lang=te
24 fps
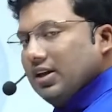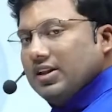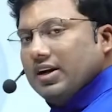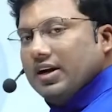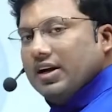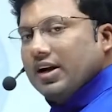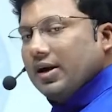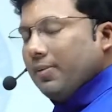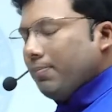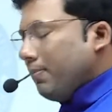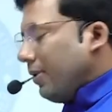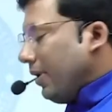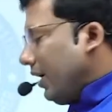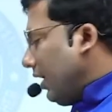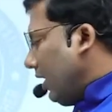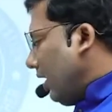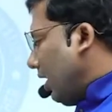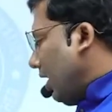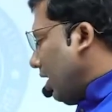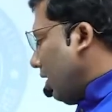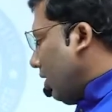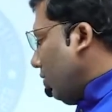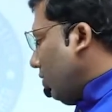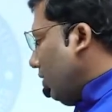ఇది డెబ్బై
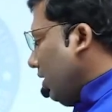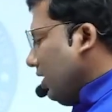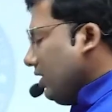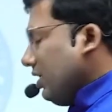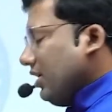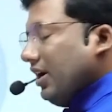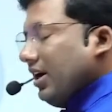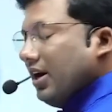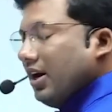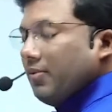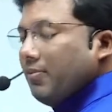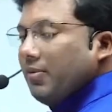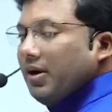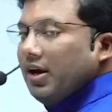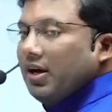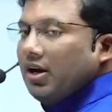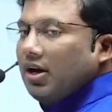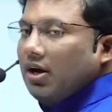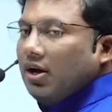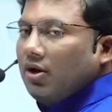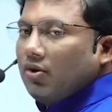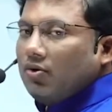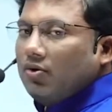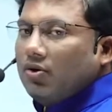ఆరు ఇది ఎనభై
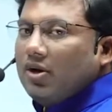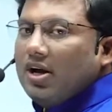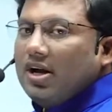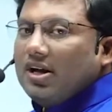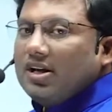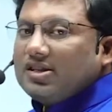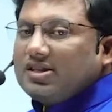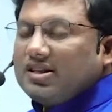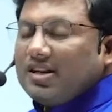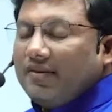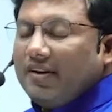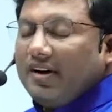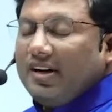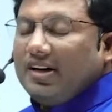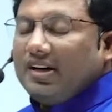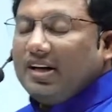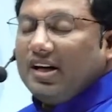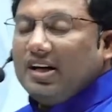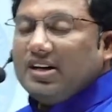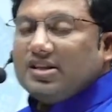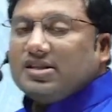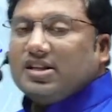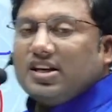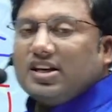నాలుగు
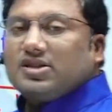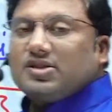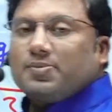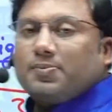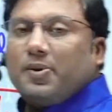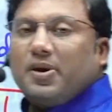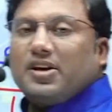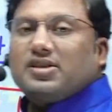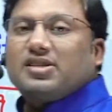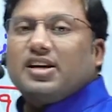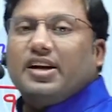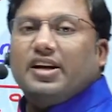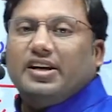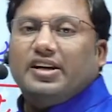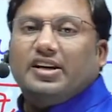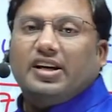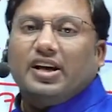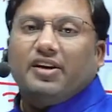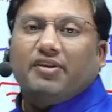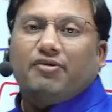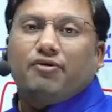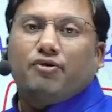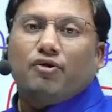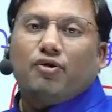సెవెంటీ సిక్స్ ప్లస్
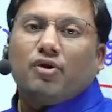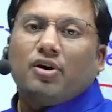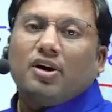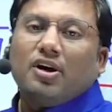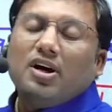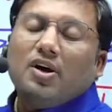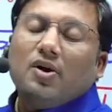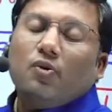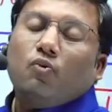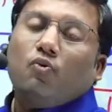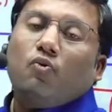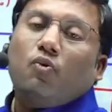ఎయిటీ ఫోర్